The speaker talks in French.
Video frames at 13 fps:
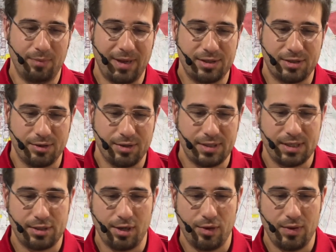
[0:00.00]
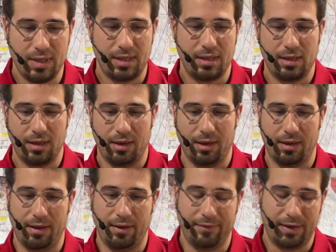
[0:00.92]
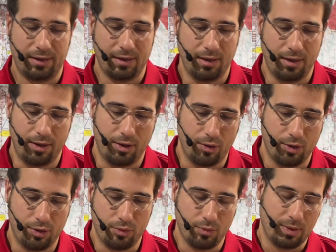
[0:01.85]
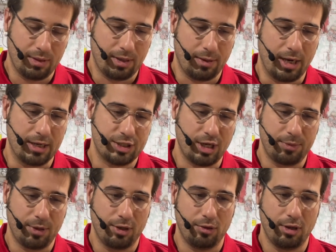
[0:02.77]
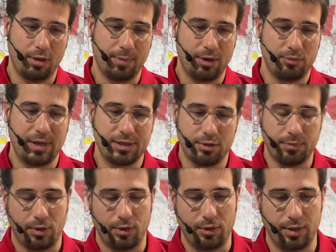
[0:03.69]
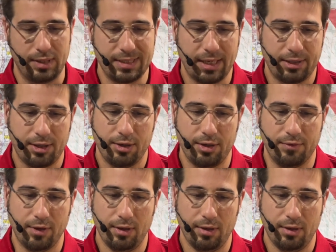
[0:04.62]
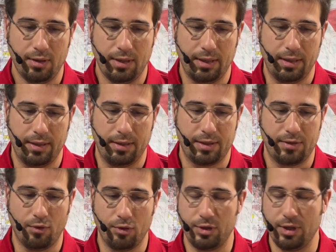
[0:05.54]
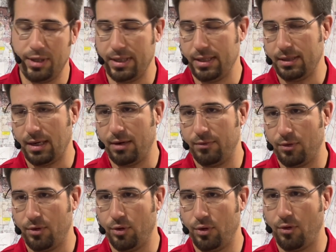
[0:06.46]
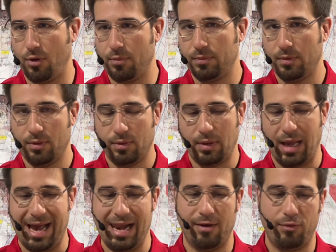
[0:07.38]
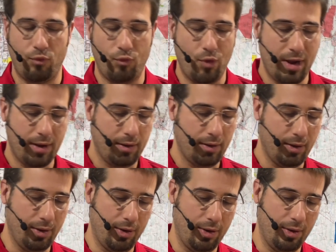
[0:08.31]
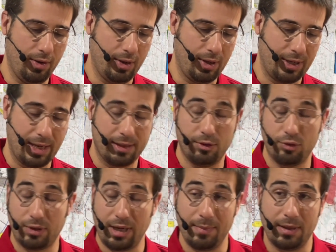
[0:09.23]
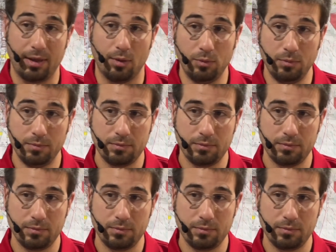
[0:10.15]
Master, c'est celui qui, euh, avec le, en championnat, on a un Balloon Master puis un directeur de vol là, euh, qui vont donner, dans le fond, eux vont à la fois euh, regarder toute la météo,